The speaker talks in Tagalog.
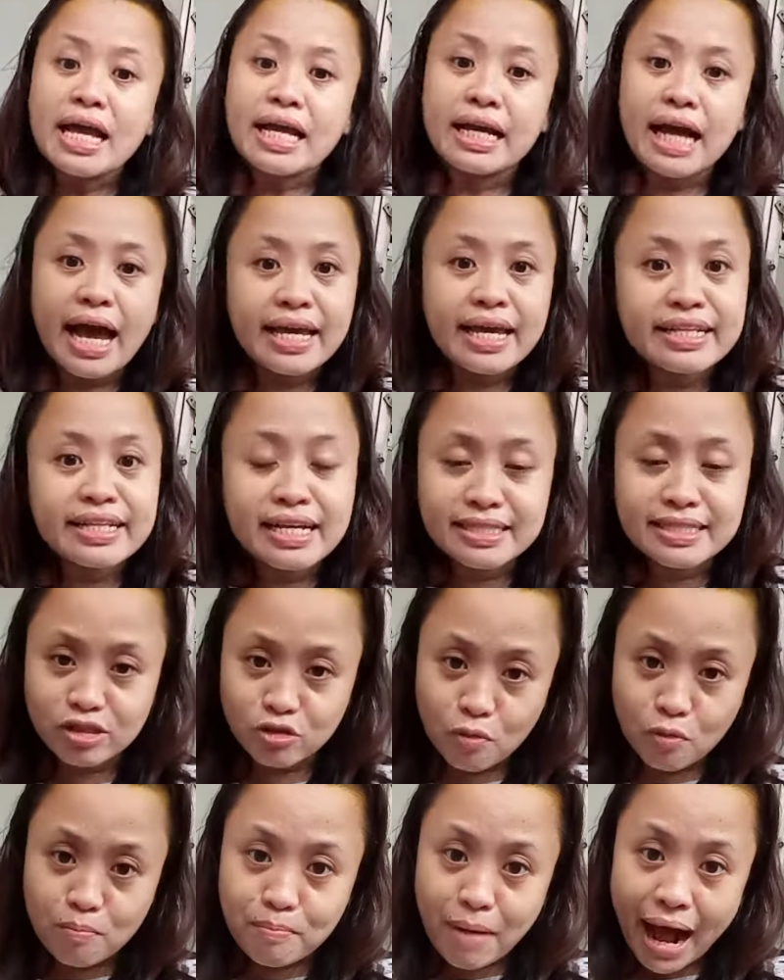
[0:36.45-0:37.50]
Kahit nga sa
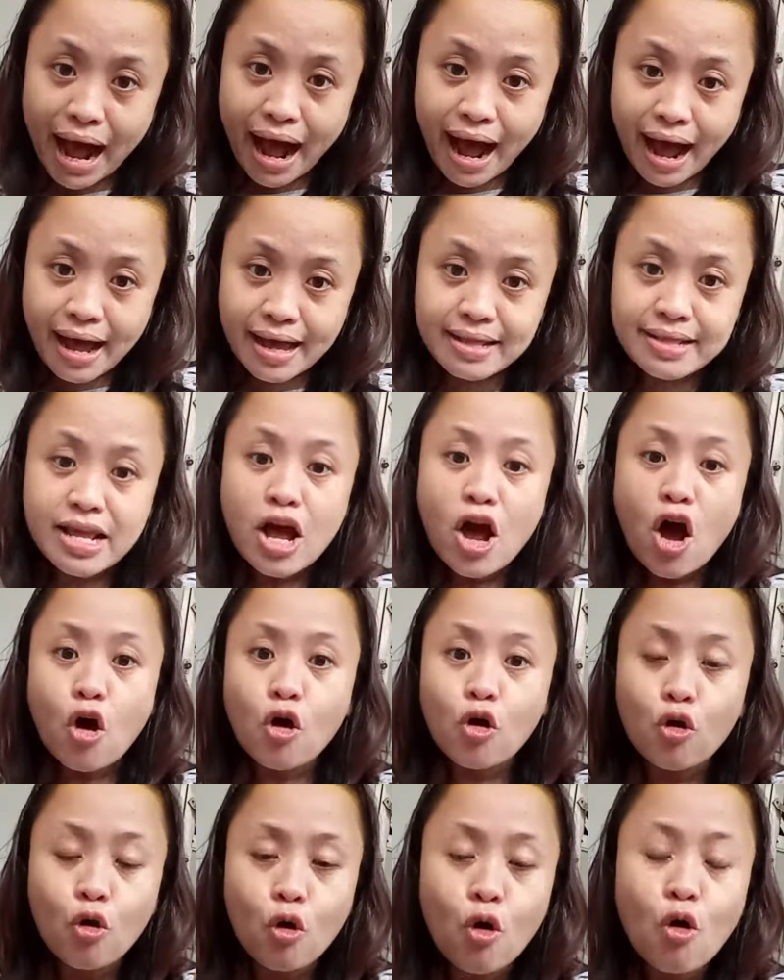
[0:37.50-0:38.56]
sumbahan,
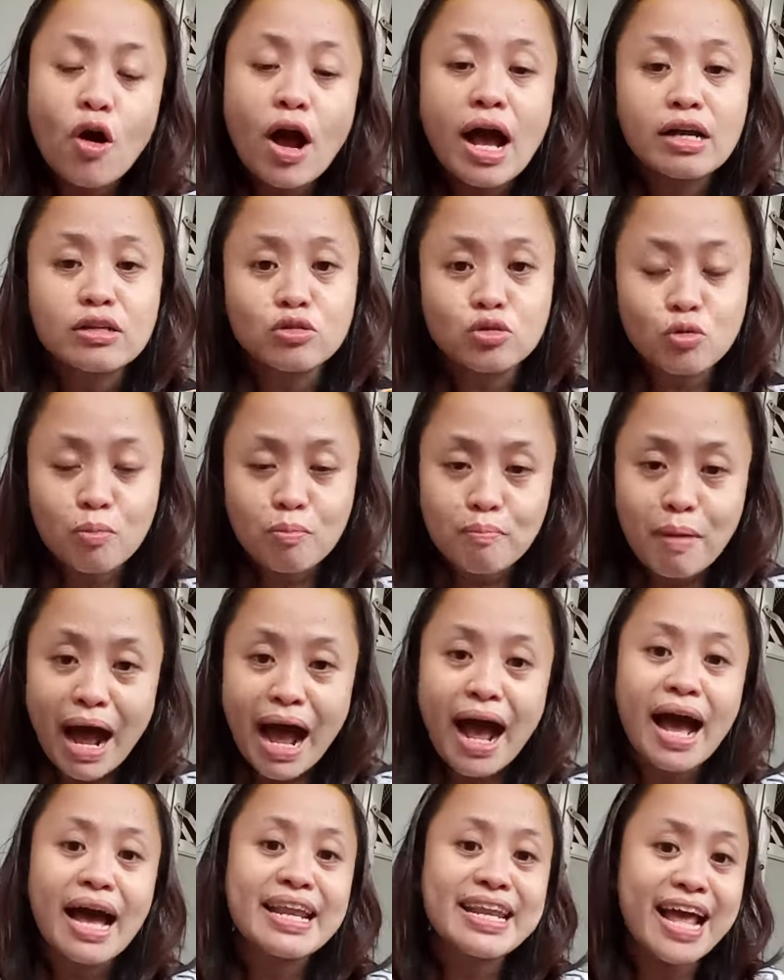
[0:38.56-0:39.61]
kung ang
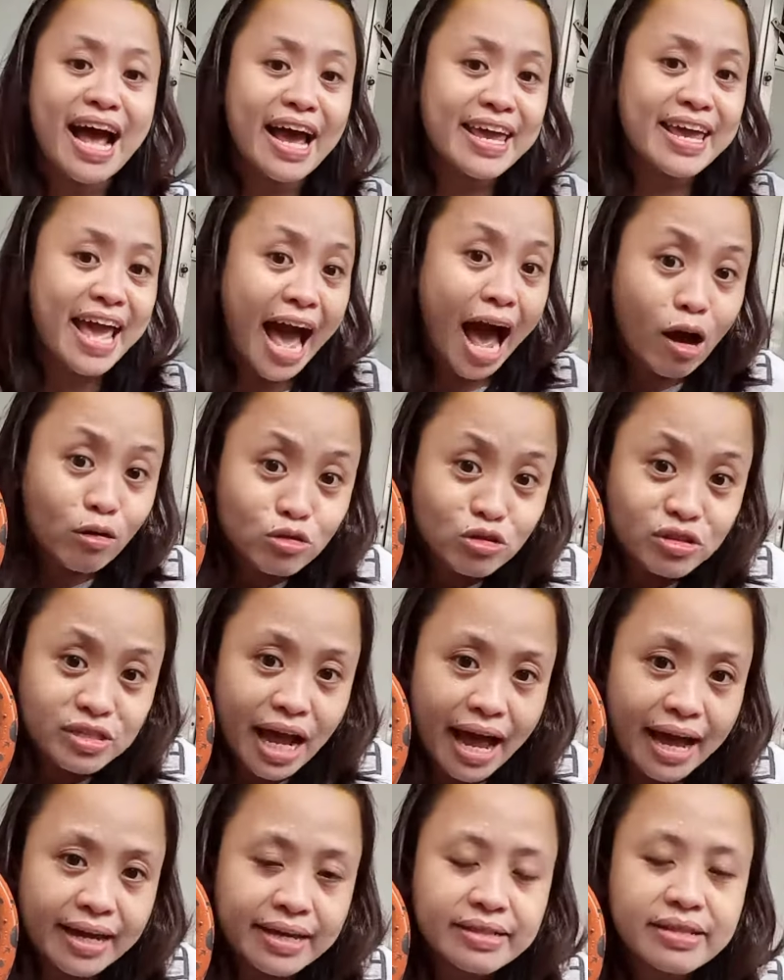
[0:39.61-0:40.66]
sumbahan ay
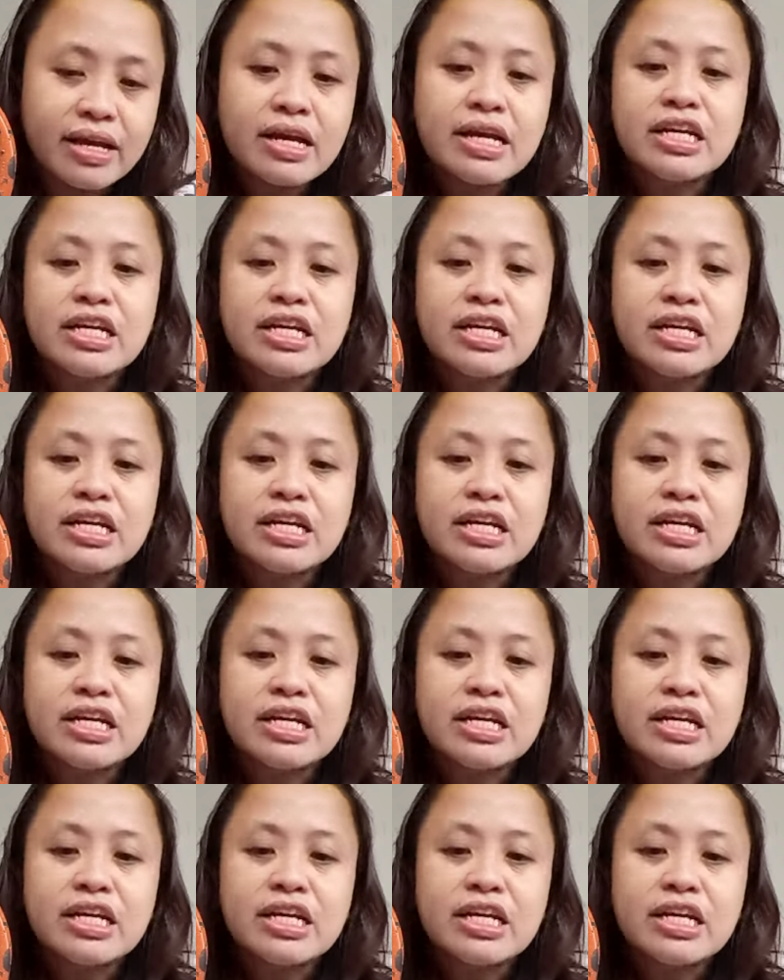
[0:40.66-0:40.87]
outside,